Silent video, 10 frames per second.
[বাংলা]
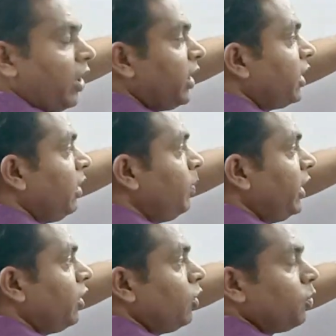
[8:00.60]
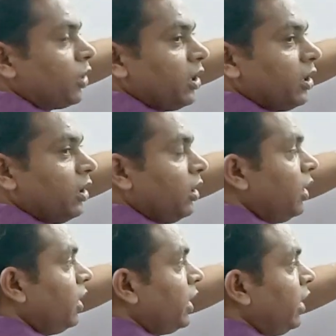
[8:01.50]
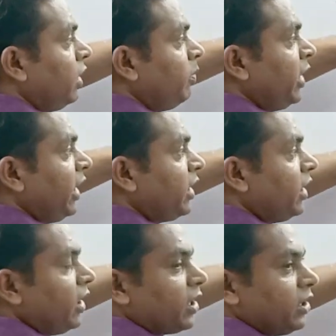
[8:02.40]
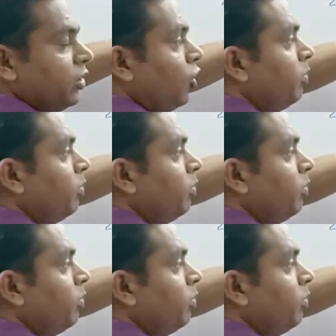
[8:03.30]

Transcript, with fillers: ভার্টিক্যাল প্লেনের ওপরে তাই জন্য আমি এইখানে এঁকেছি